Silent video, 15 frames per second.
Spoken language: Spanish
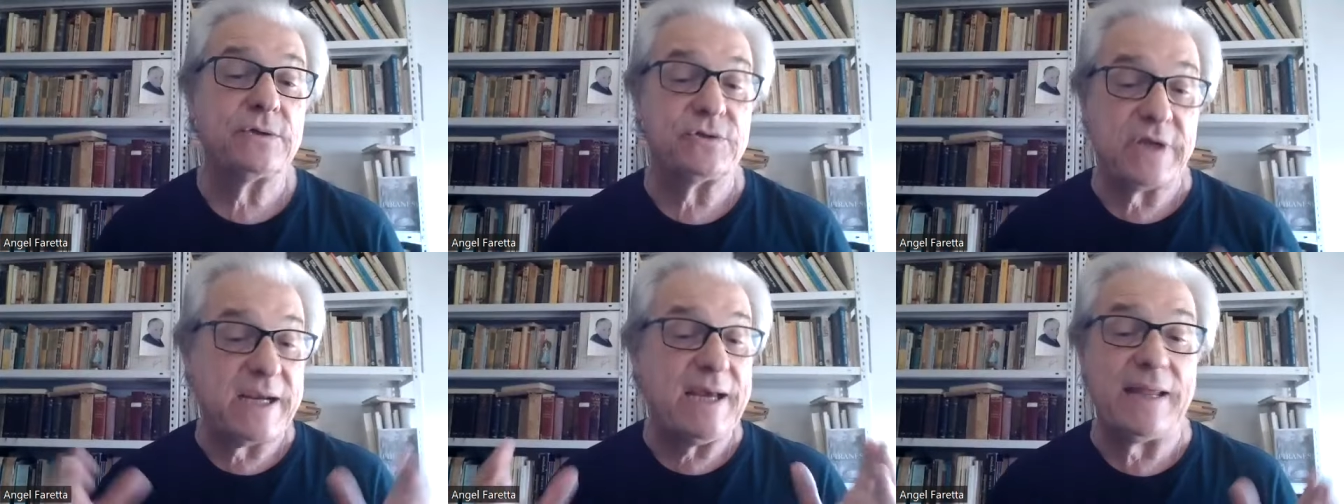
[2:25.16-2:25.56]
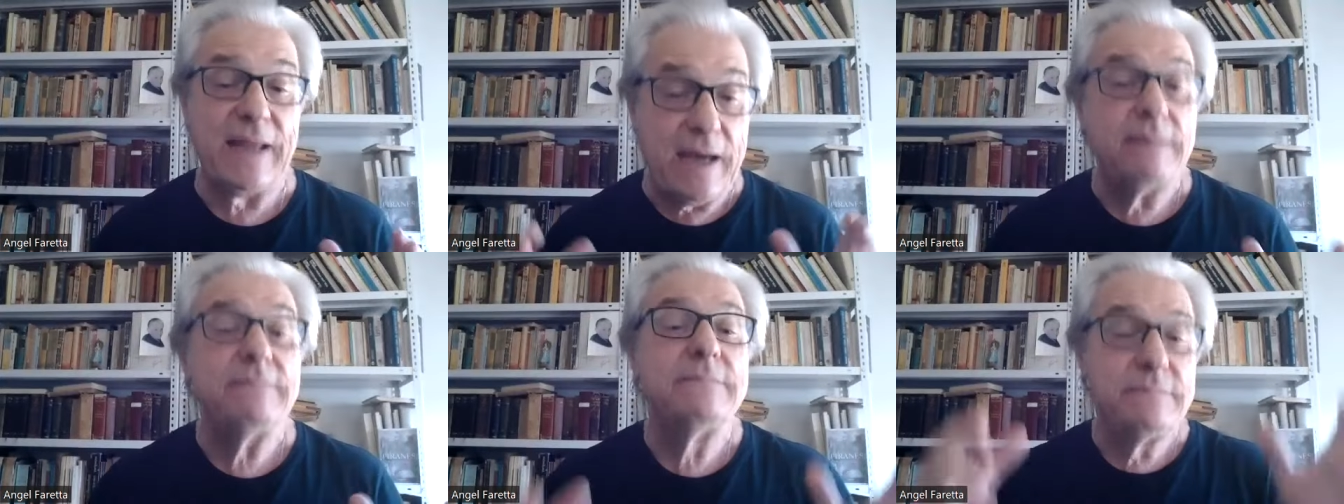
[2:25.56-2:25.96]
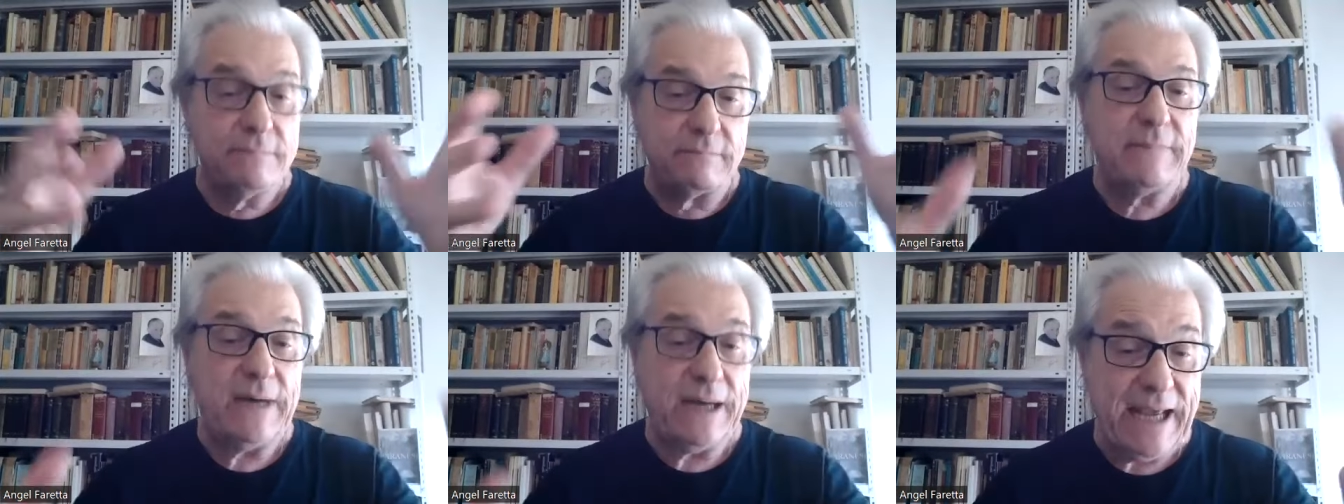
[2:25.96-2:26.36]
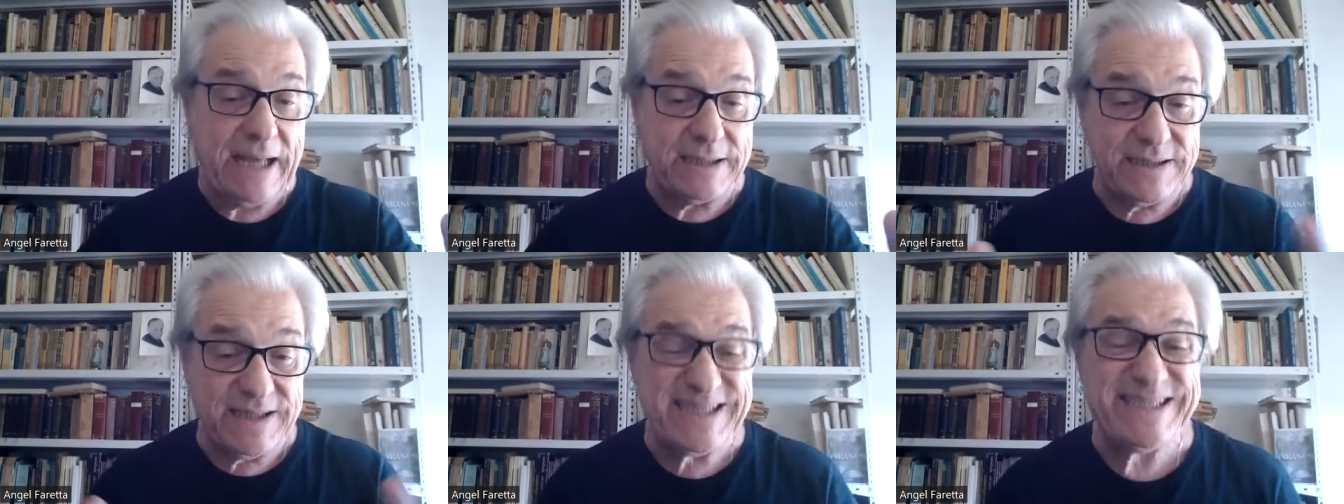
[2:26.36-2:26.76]
Entonces, cada
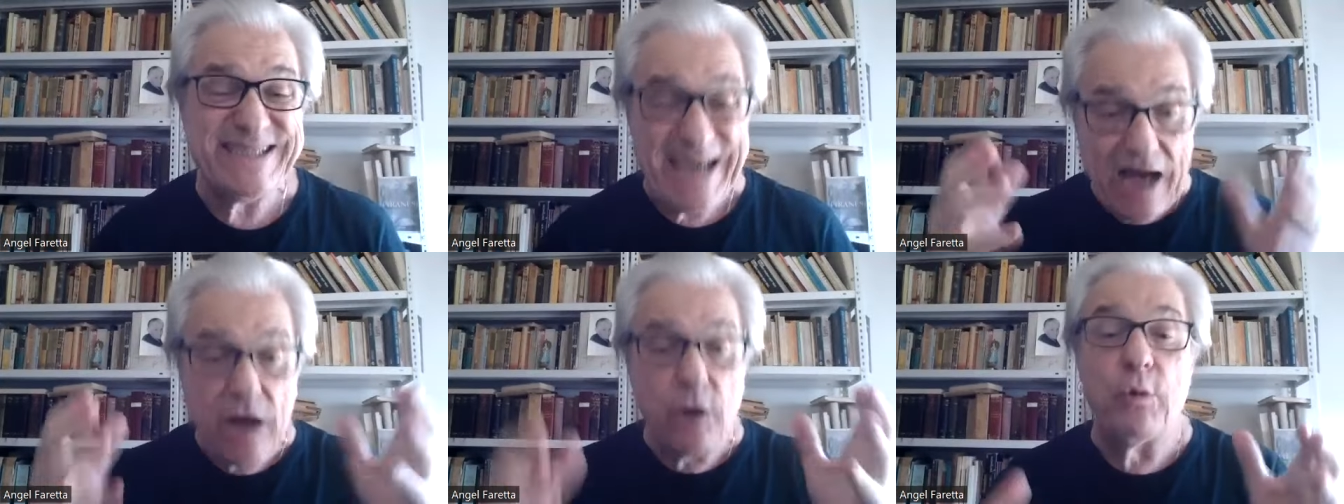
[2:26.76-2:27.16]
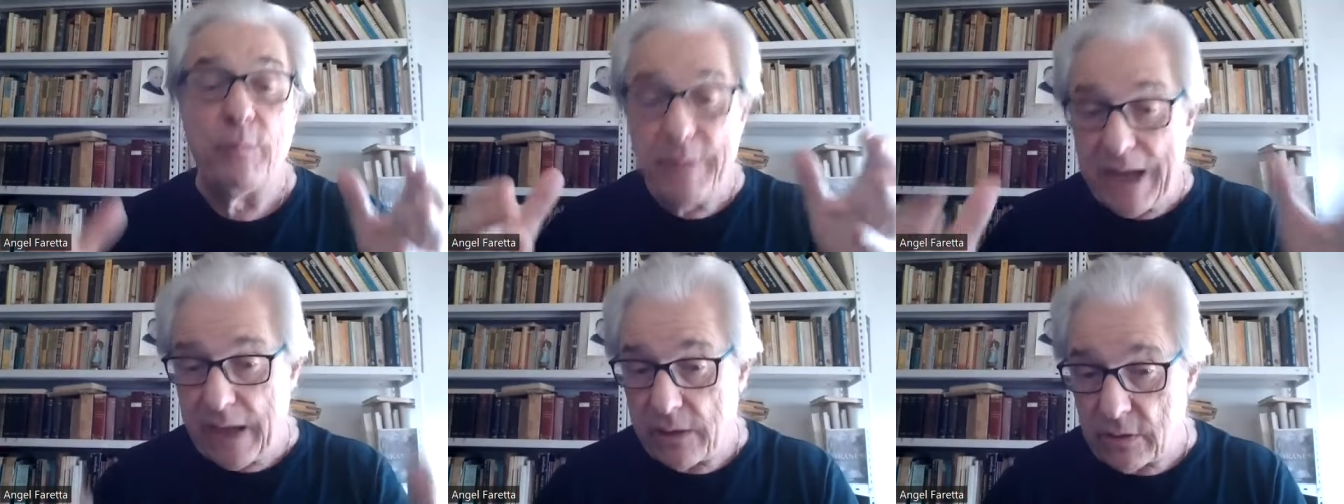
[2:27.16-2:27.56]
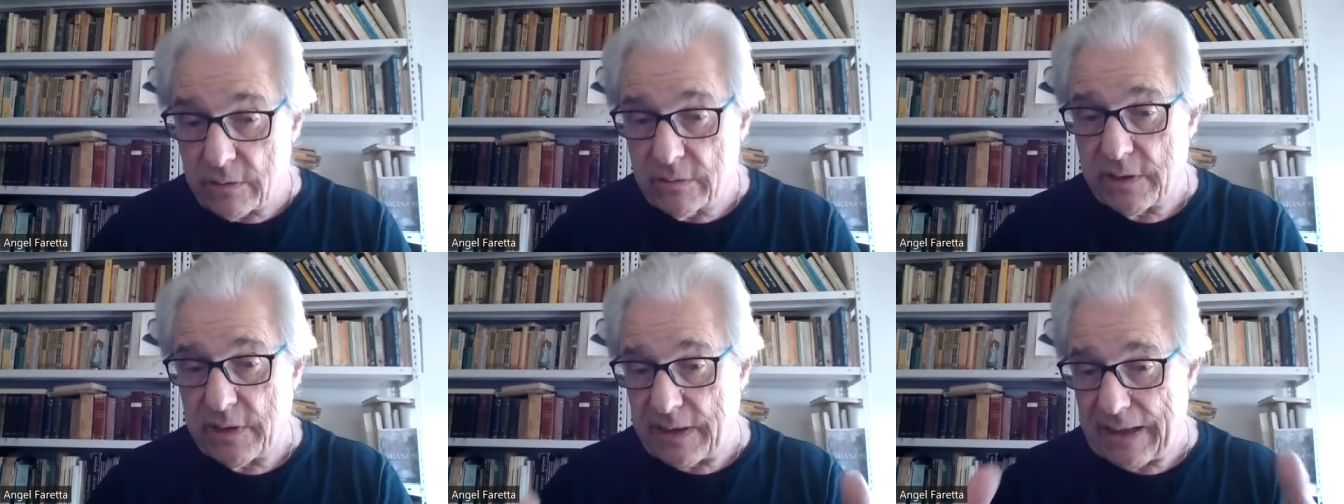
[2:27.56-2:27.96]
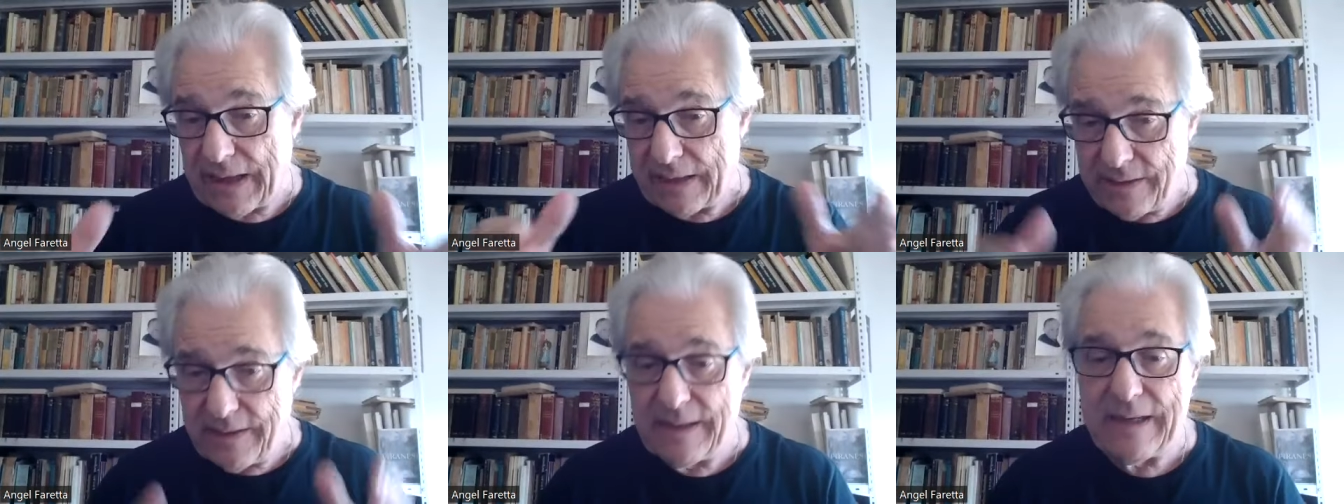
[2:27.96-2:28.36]
variante, ya Homero, en
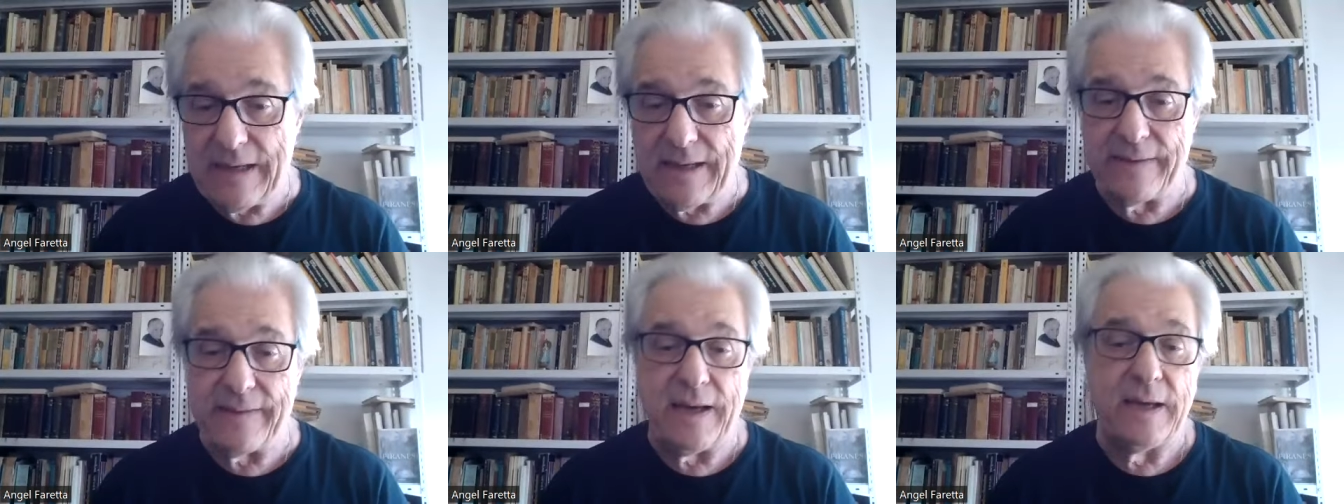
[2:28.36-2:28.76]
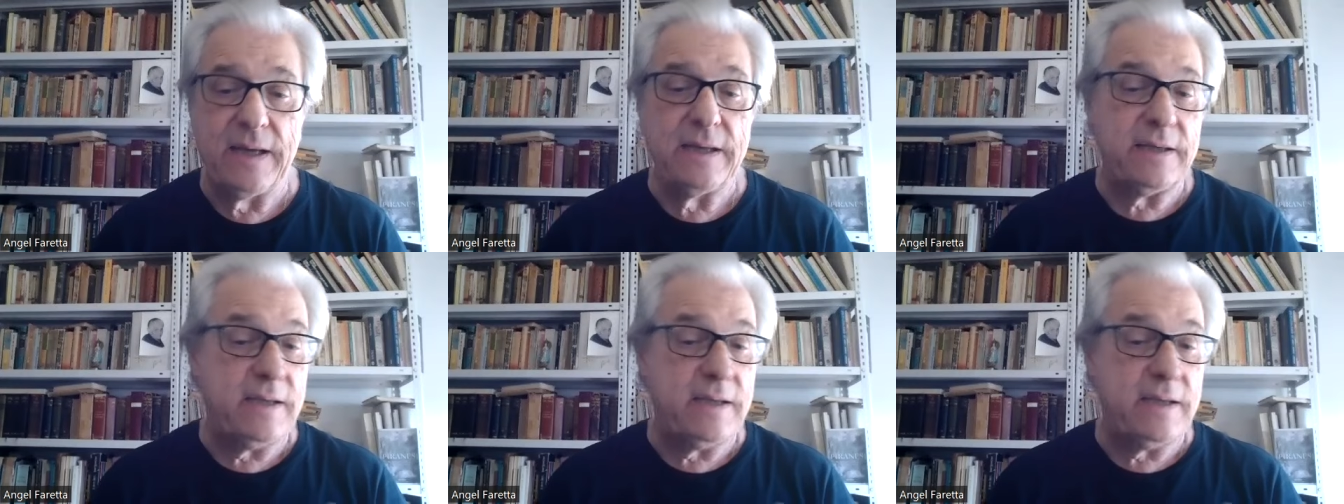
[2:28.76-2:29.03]
la Ilíada,